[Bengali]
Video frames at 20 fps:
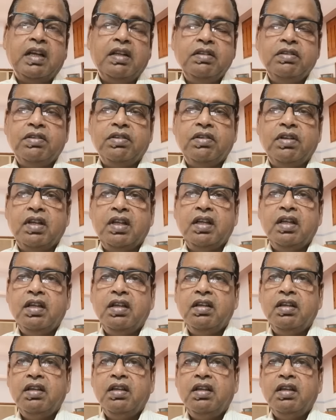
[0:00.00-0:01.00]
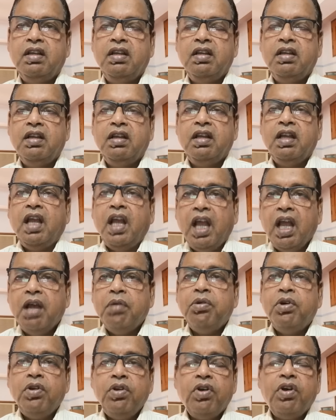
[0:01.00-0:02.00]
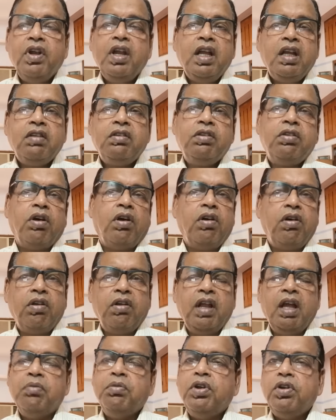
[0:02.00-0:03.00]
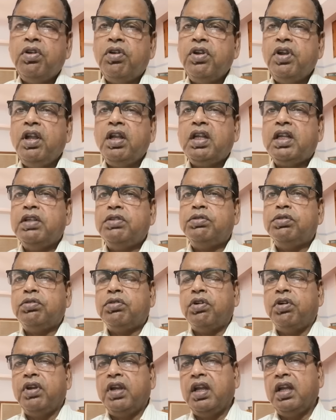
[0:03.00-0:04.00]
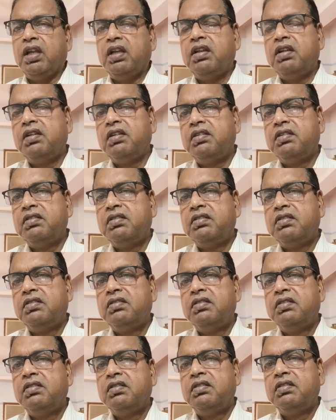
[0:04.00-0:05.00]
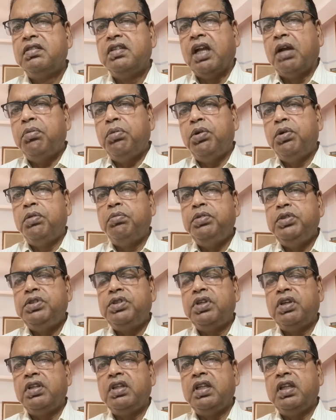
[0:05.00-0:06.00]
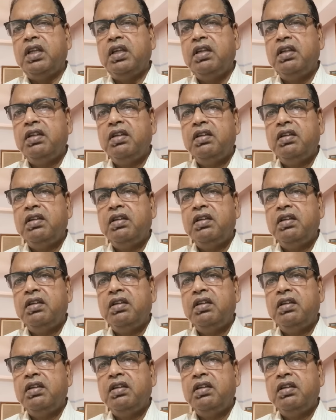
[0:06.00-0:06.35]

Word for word: থাকার জন্যে এমন অনেক দল এমন অনেক কিছু করে যা ভবিষ্যতে